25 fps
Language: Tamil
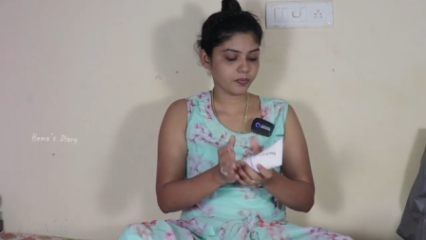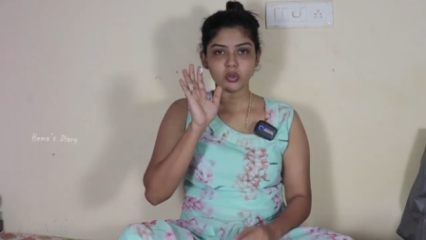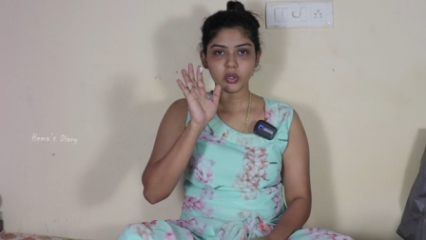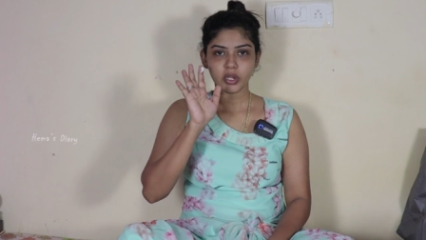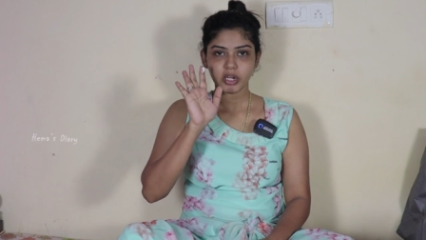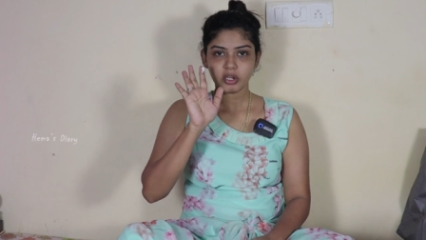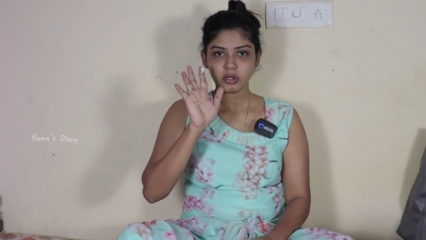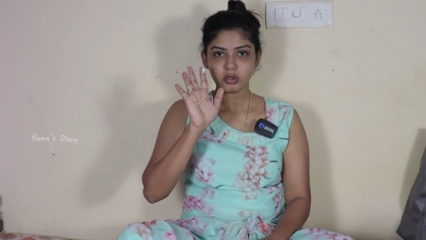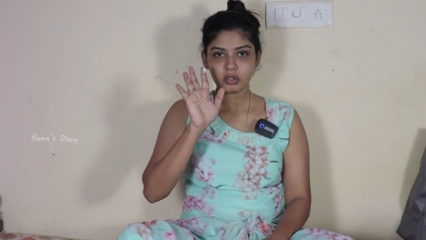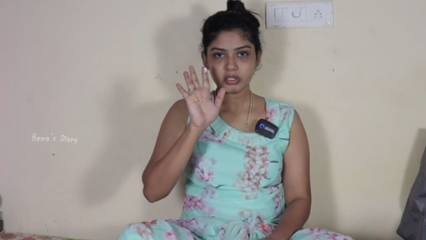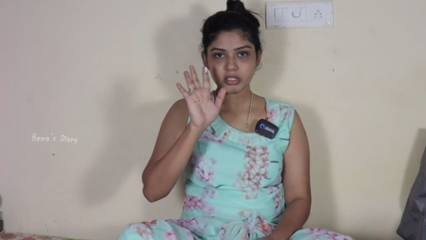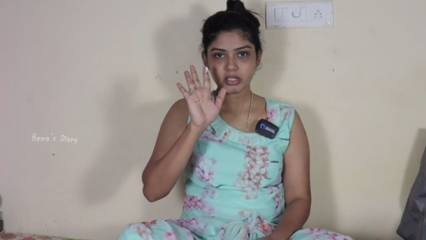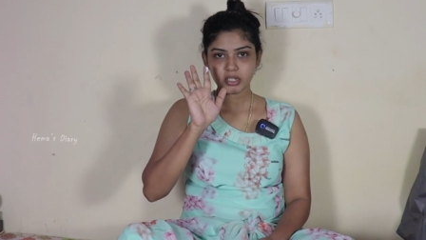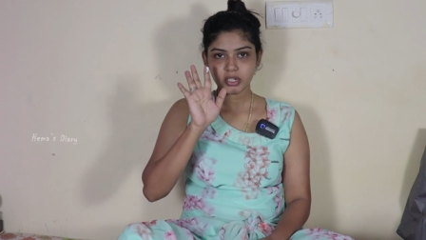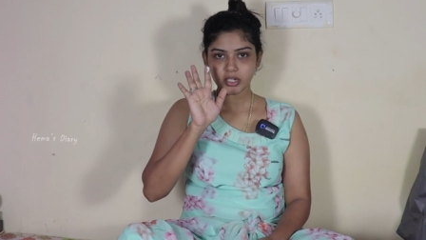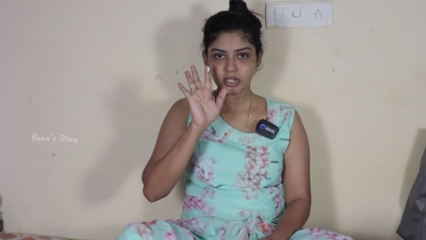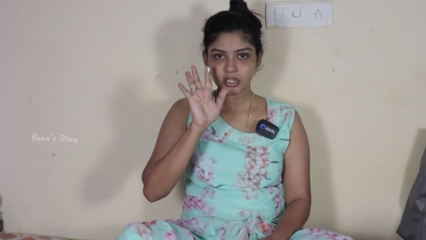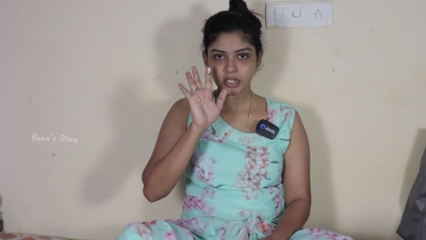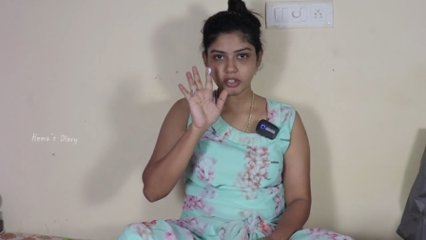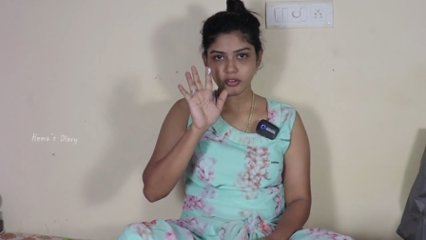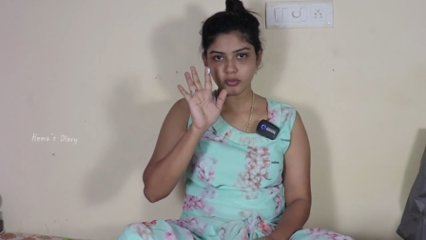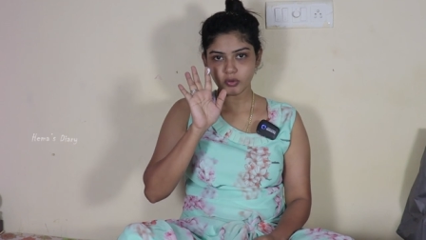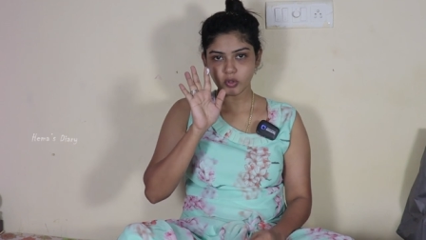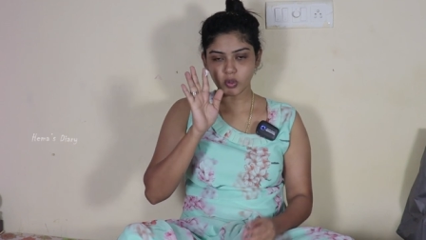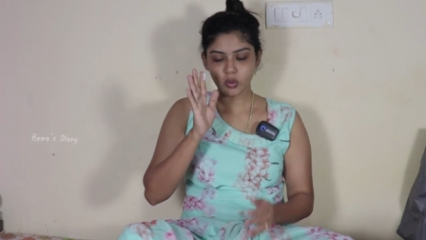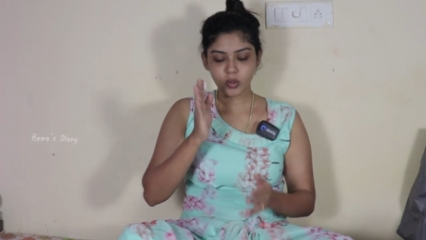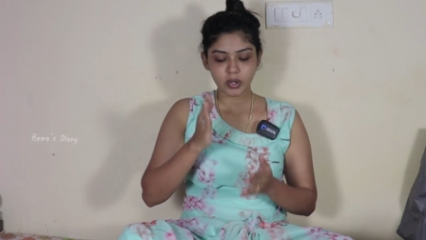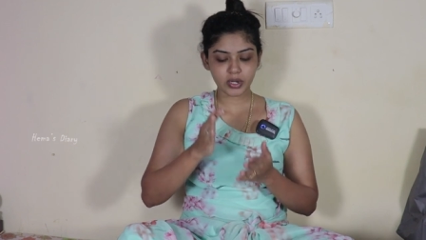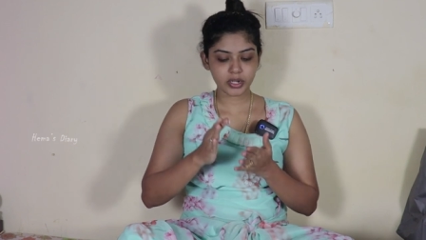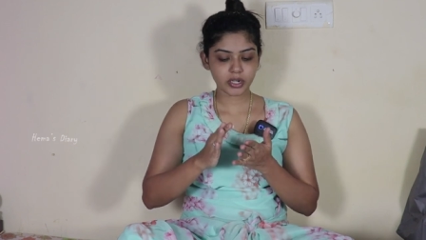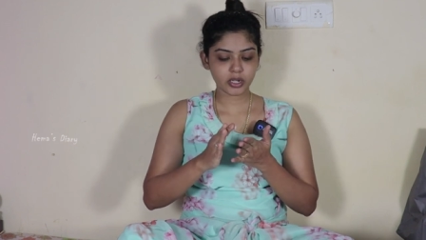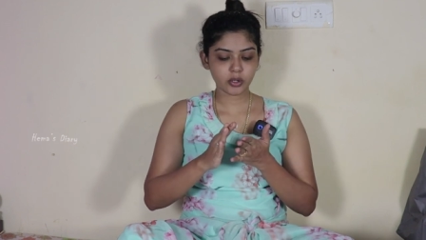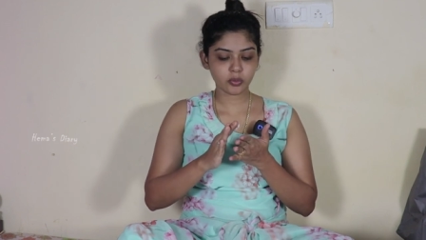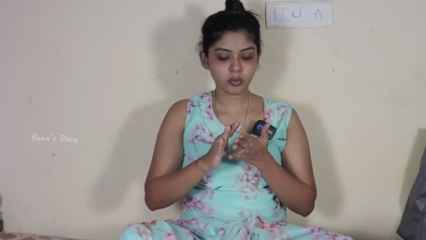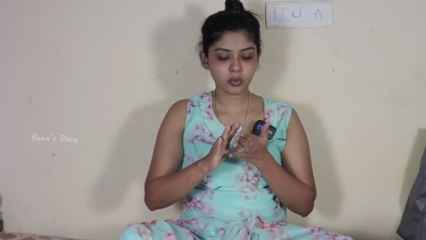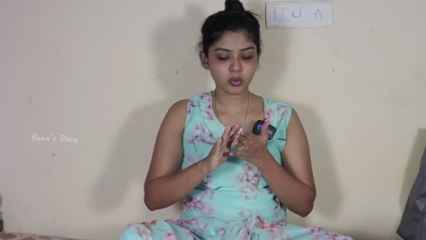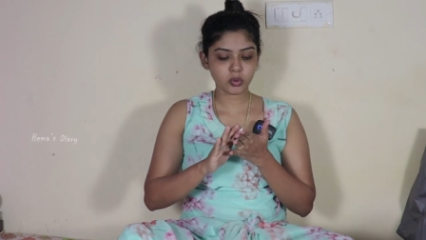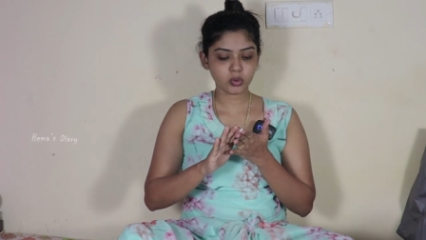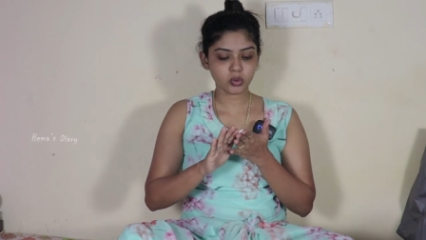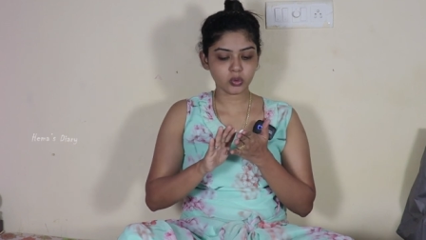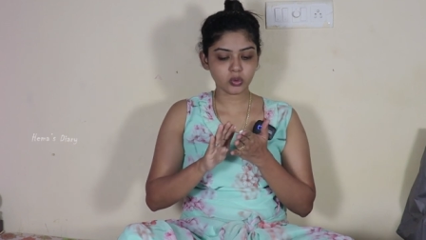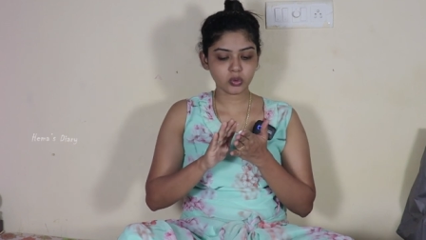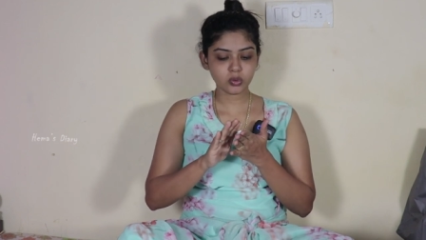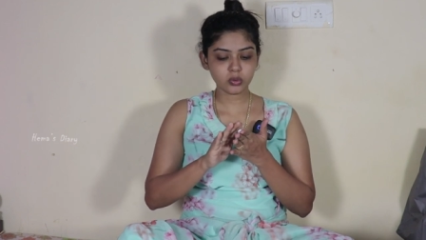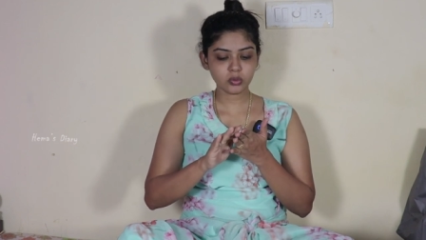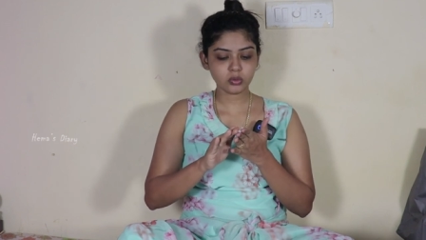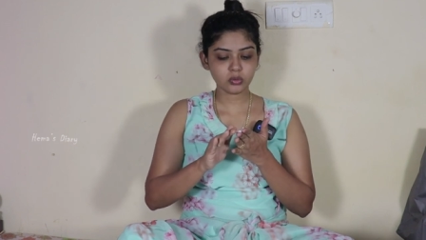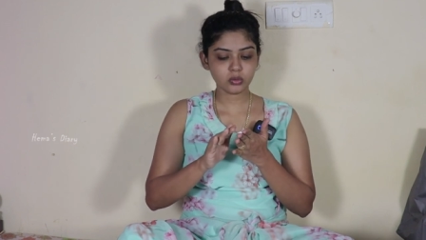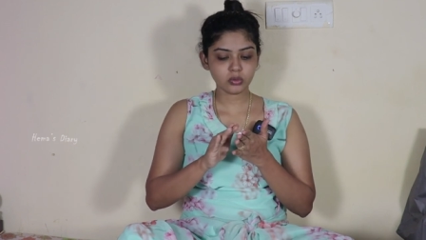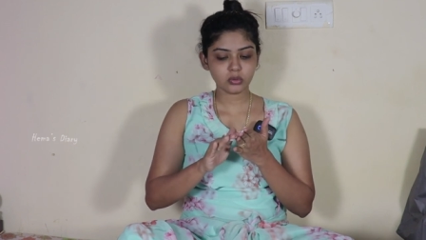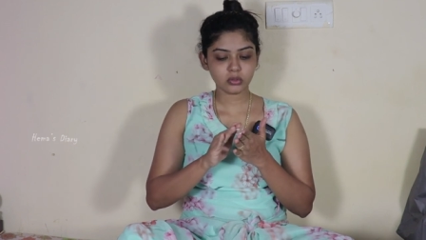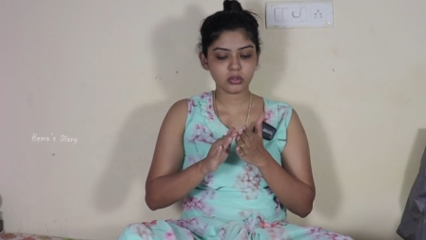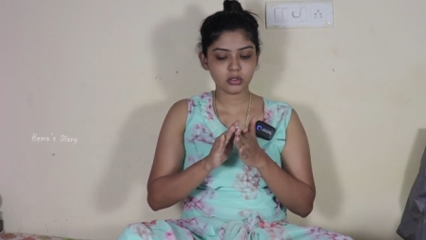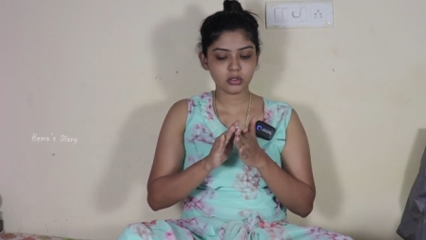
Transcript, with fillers: ஸோ என்னோடய ஸ்கின்னுக்கு இவ்வளோ குவான்டிட்டி போதும்